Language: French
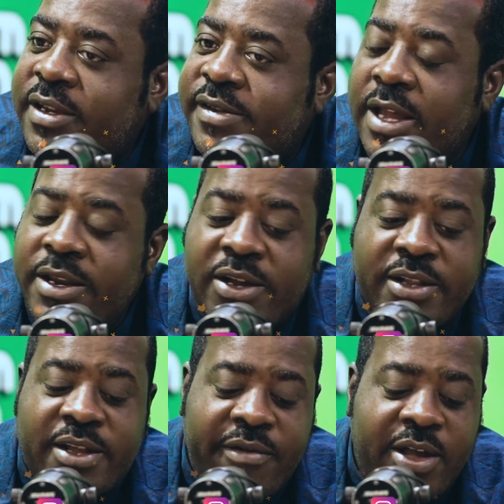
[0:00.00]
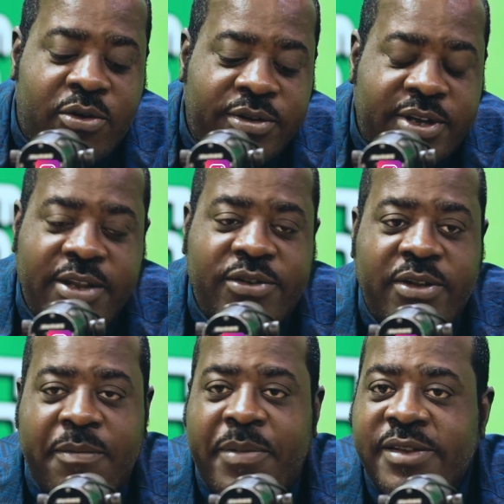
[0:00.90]
C'est-à-dire qu'à travers un conte
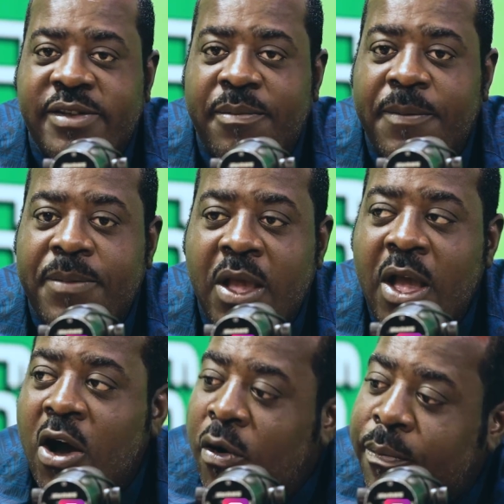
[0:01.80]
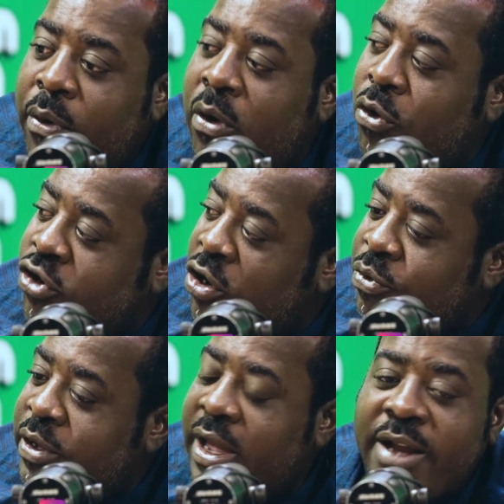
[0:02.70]
traditionnel, par exemple, on peut
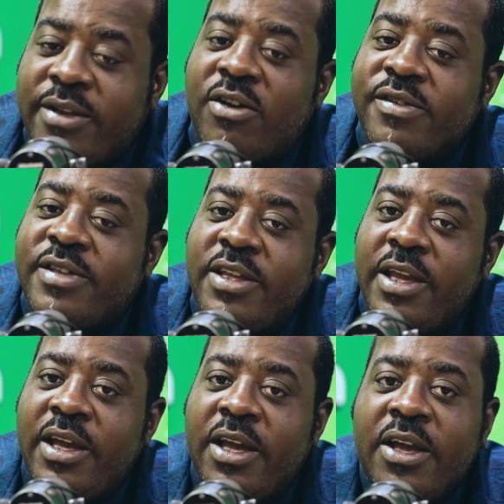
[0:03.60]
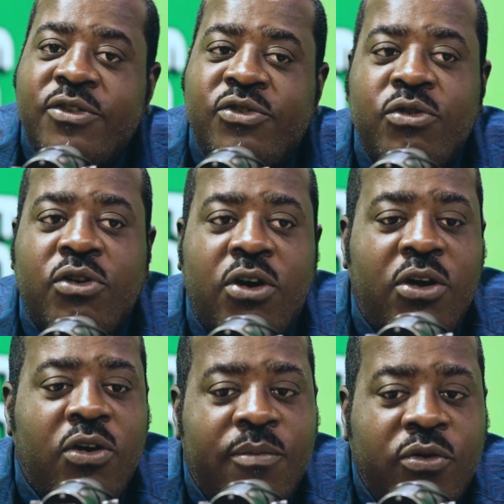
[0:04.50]
aujourd'hui être renseigné sur euh,
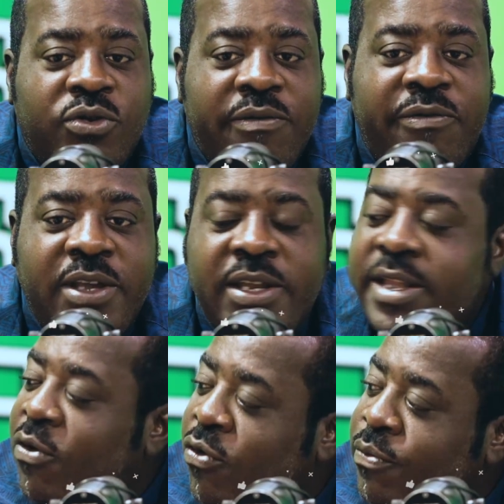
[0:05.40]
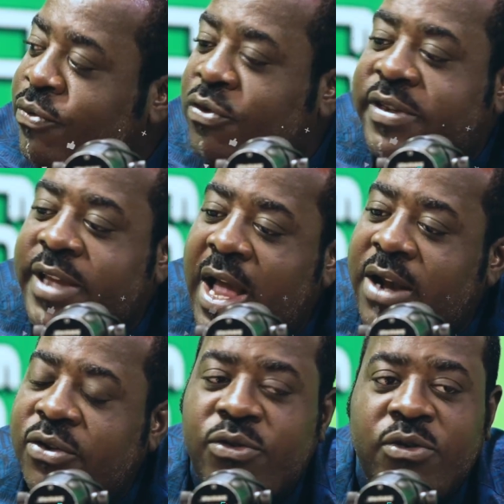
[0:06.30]
le mode de vie d'un groupe
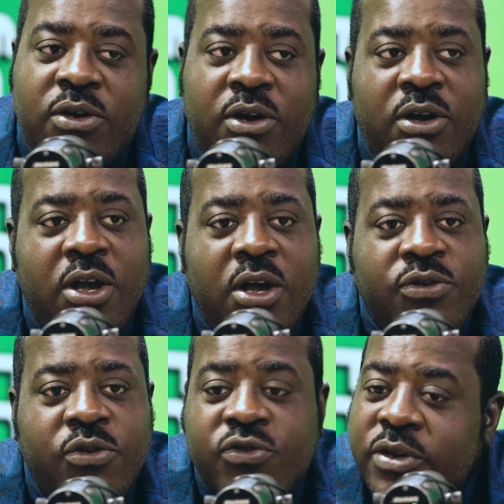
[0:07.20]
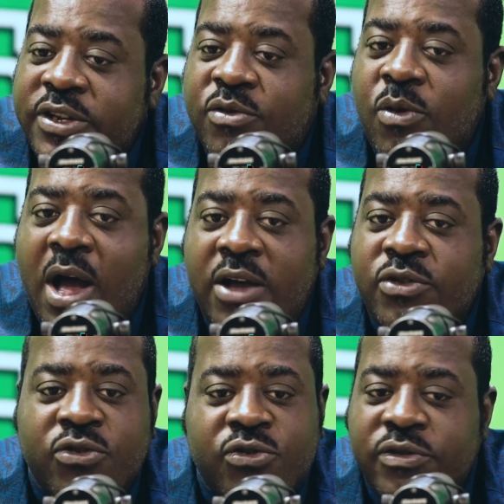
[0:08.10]
social, sur, euh, sur son histoire,
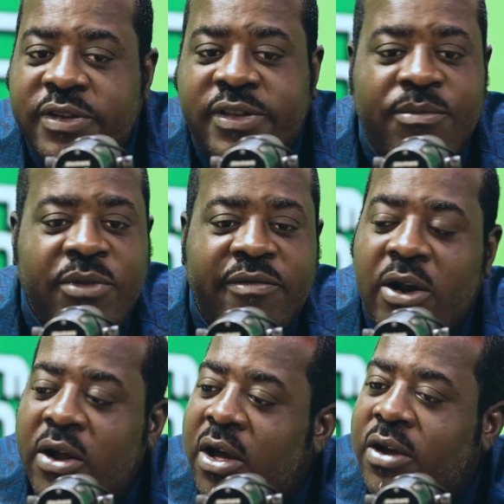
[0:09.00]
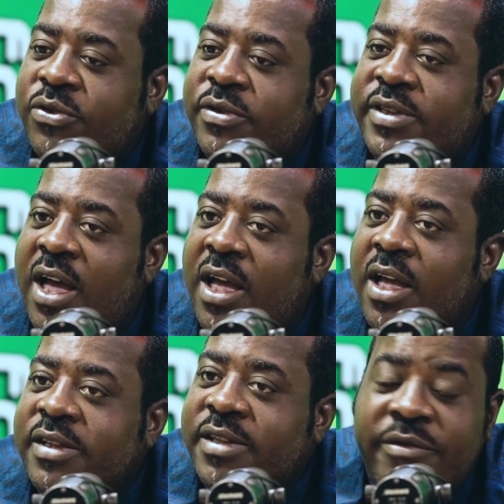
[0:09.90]
sur son système de valeurs, sur sa,
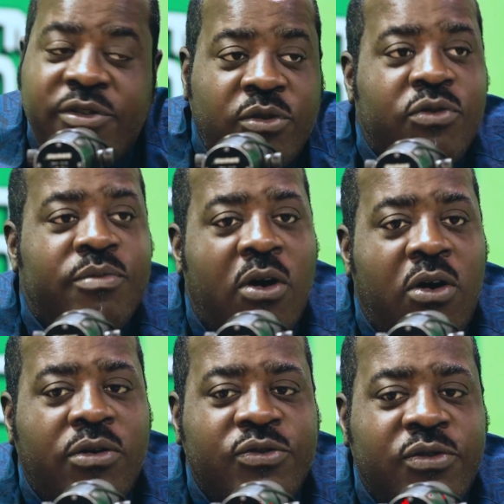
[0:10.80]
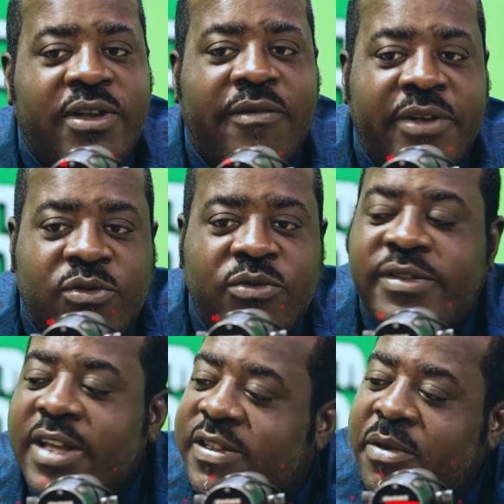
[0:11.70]
sa vision du monde, sur sa façon de
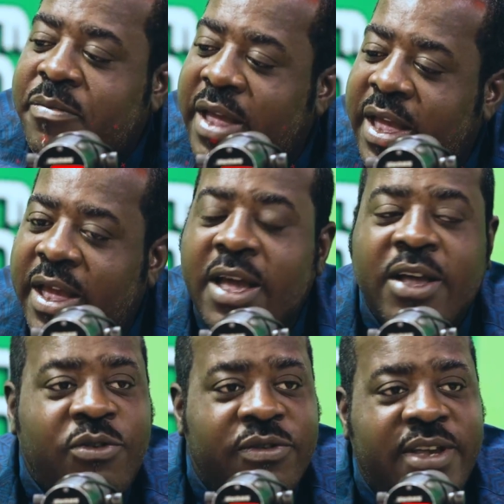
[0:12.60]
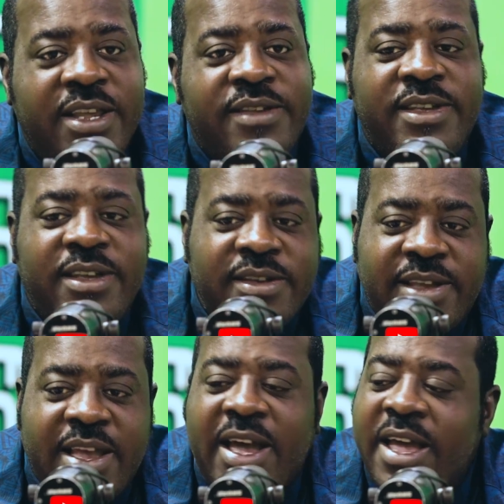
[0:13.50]
s'exprimer, sur ses désirs,
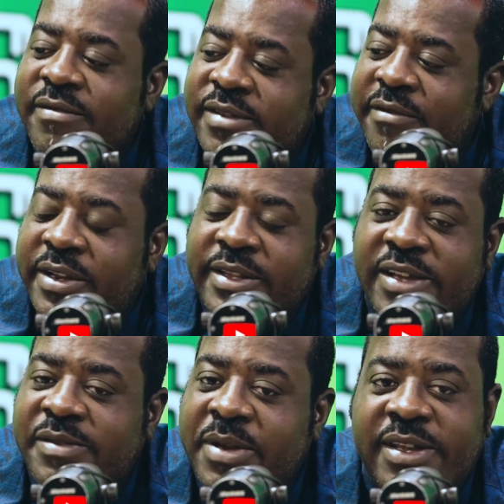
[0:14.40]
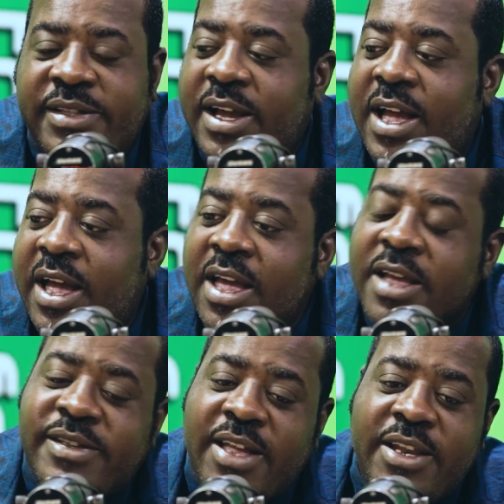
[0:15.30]
ses rêves, ses fantasmes, etc.
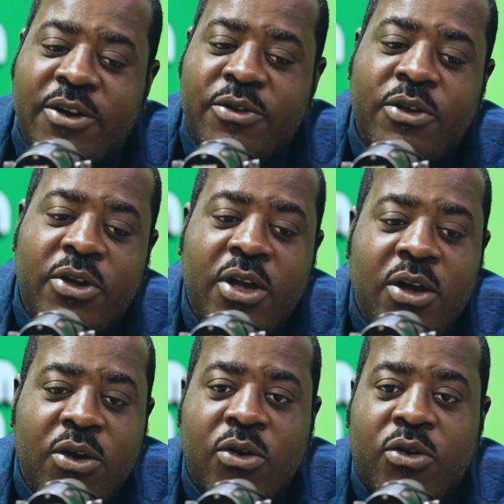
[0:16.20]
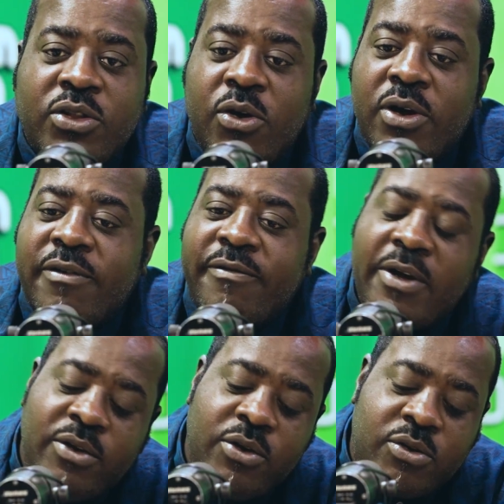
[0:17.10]
C'est-à-dire que le conte, donc,
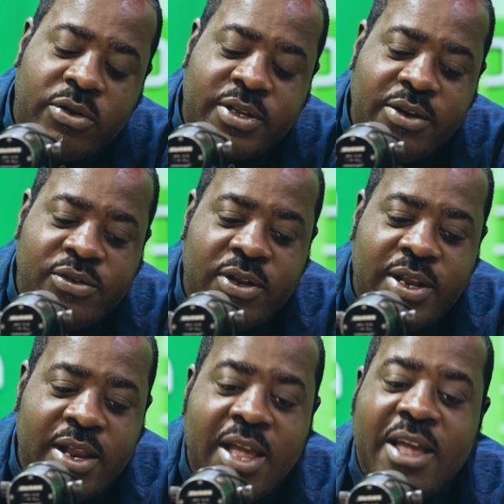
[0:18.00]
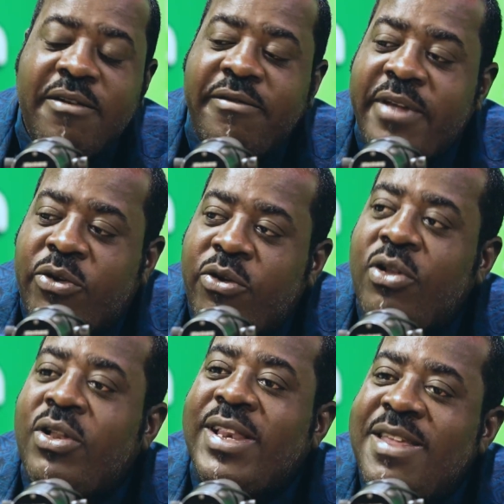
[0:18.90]
le conte traditionnel véhicule
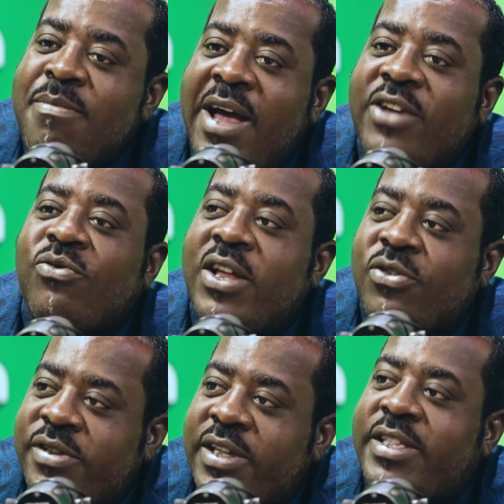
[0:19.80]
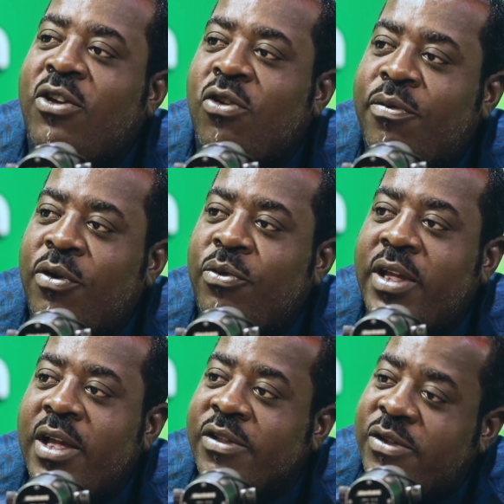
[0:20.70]
l'image de la société qui le produit.
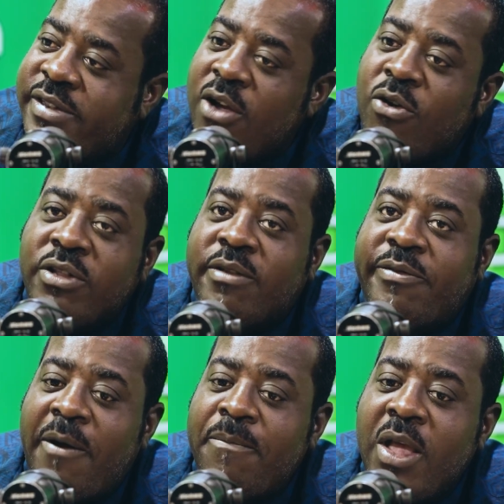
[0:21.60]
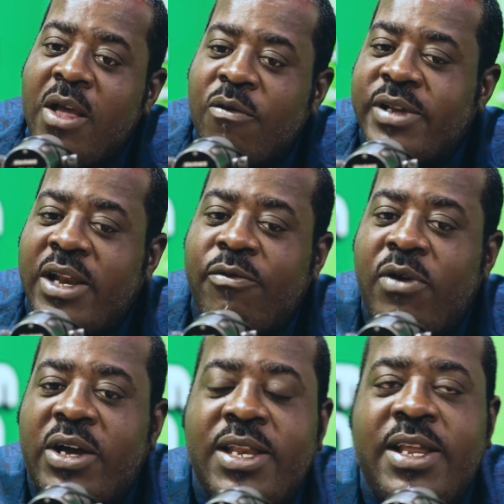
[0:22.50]
Si c'est un conte fond, vous allez
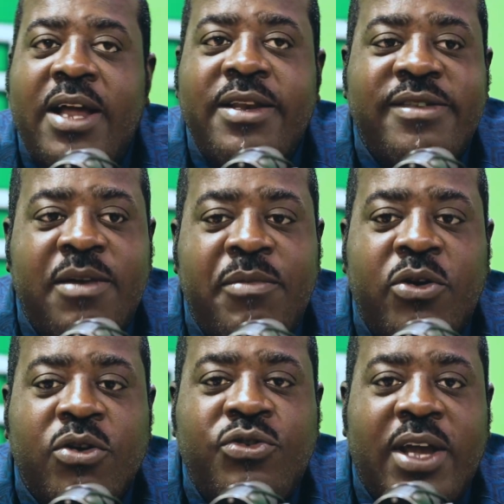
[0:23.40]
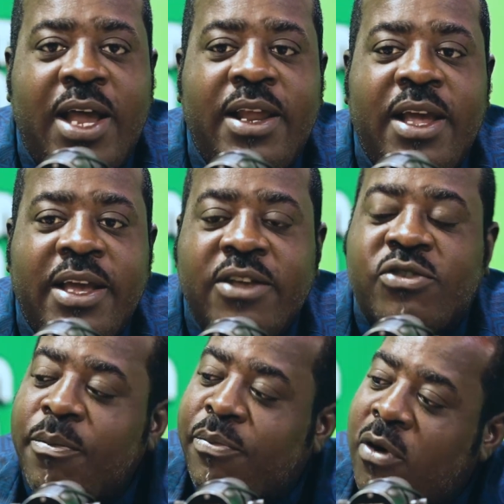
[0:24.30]
voir qu'il y a des éléments culturels qui
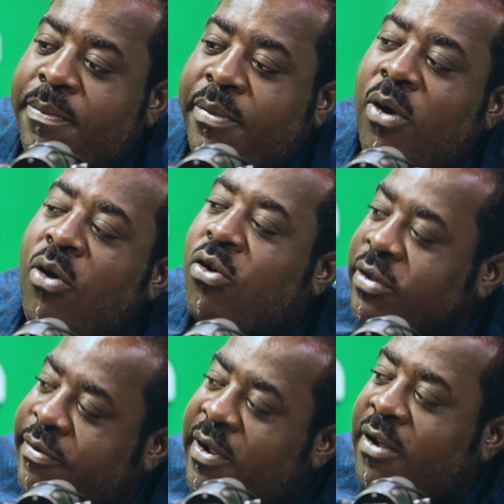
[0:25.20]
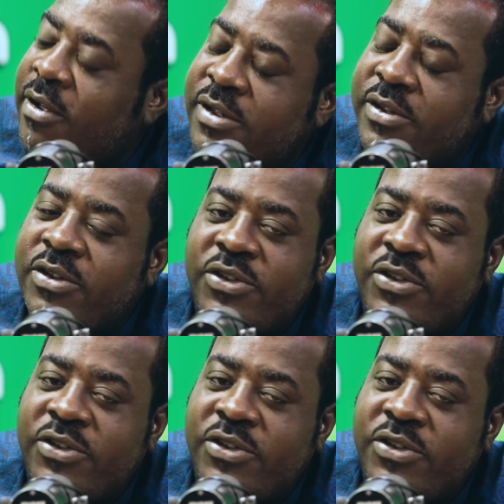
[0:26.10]
sont propres au conte fond, euh, mhm.